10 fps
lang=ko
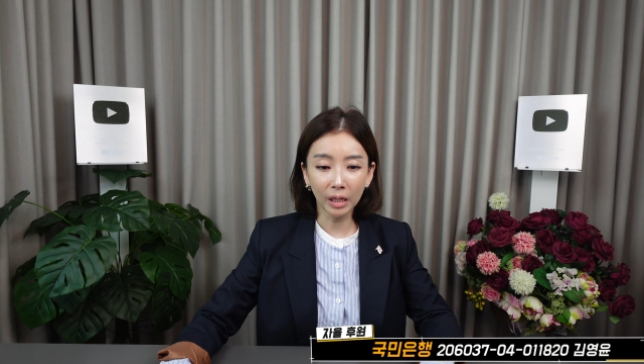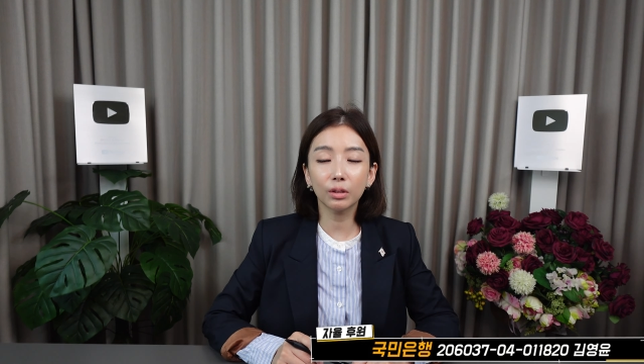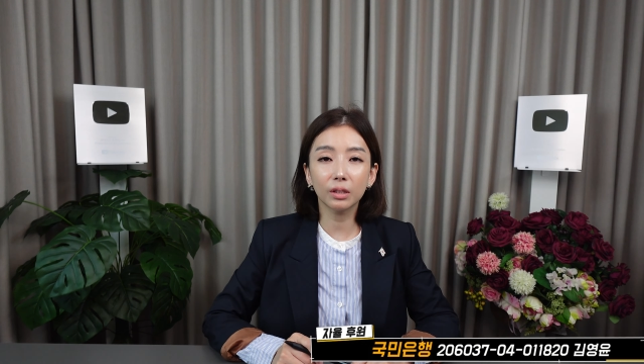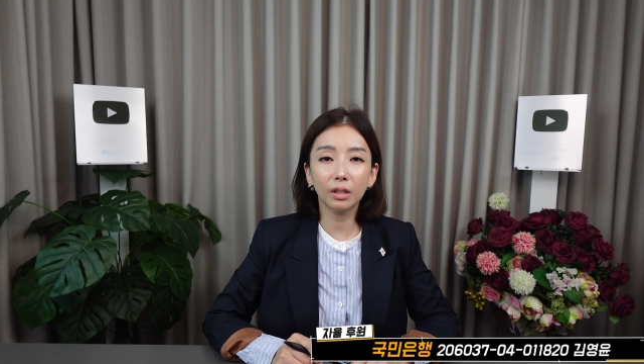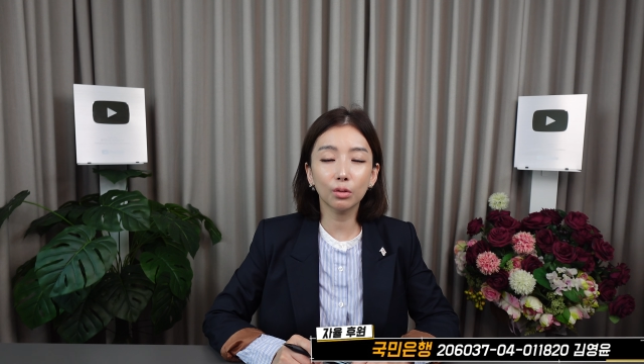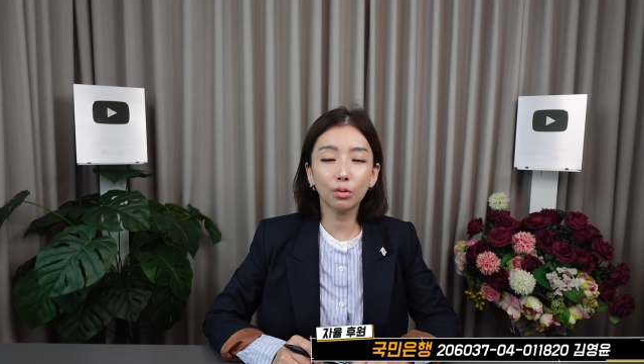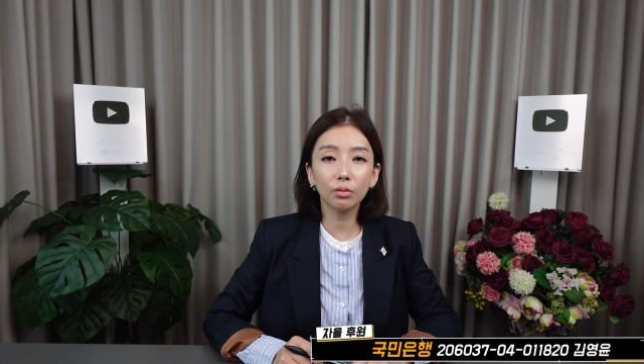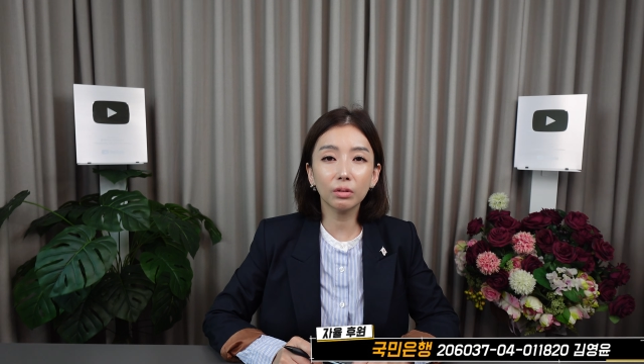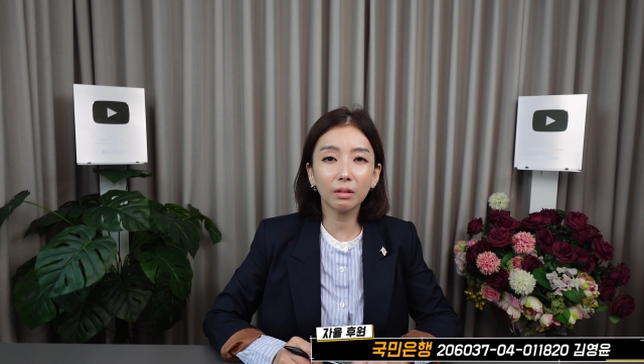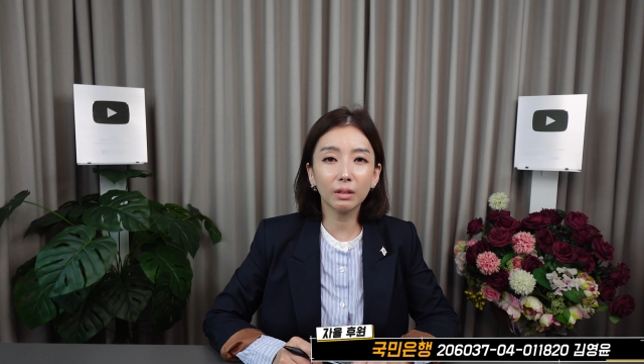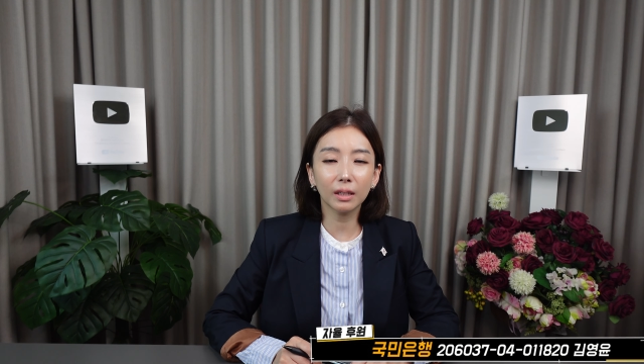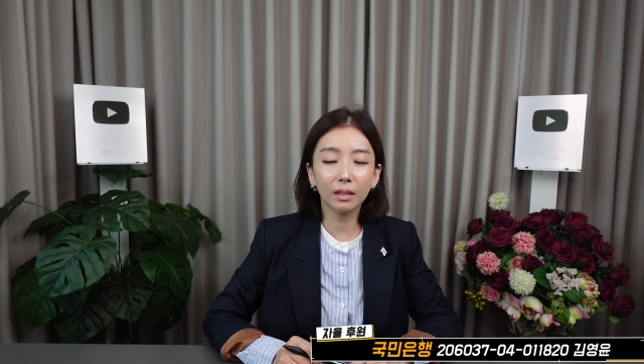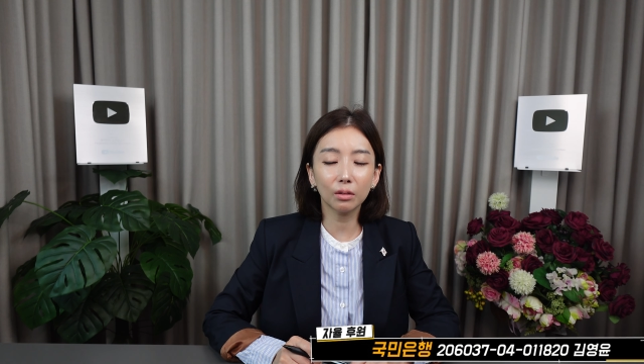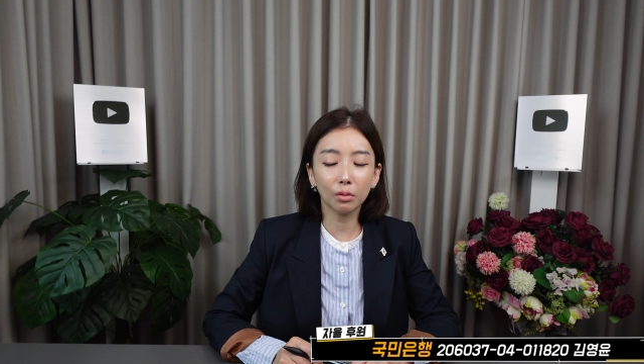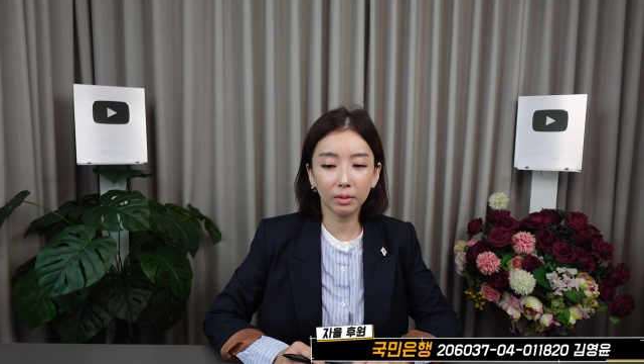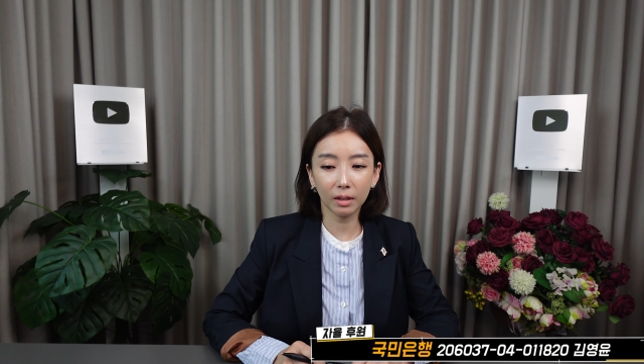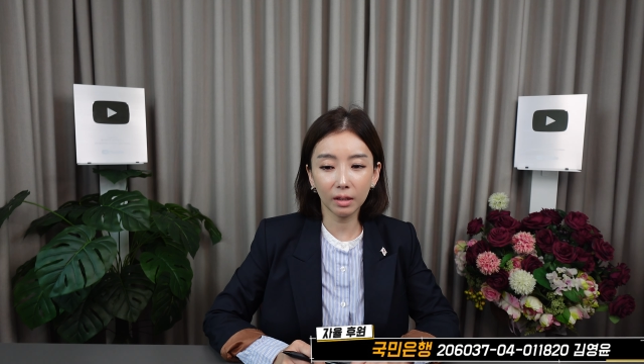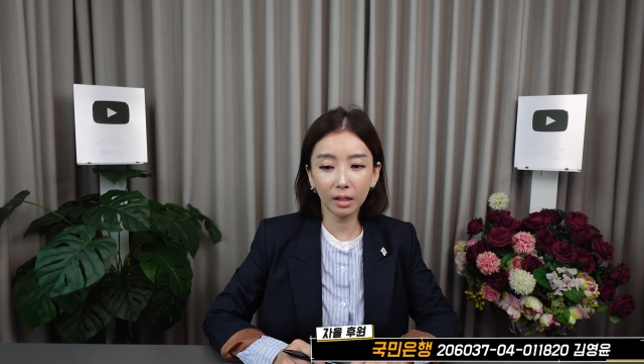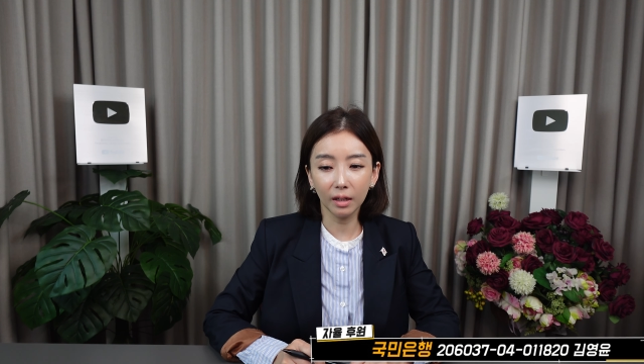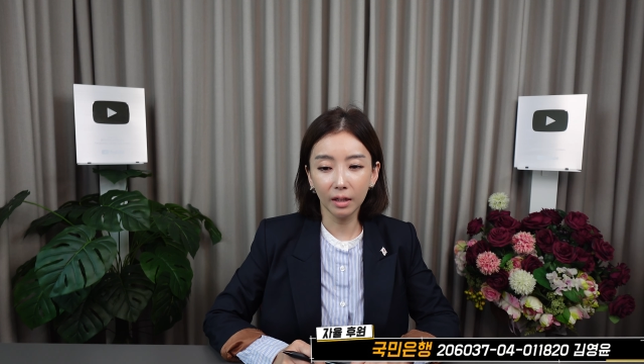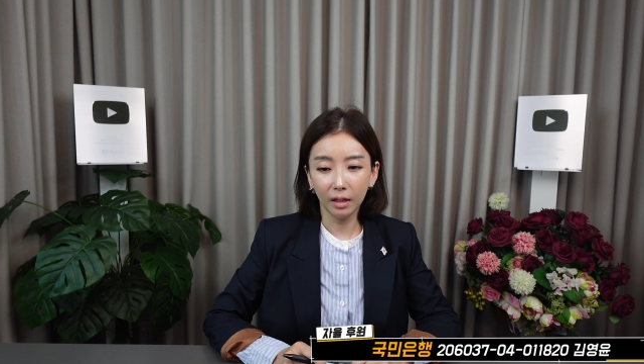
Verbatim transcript: 지난 총선 기간 동안에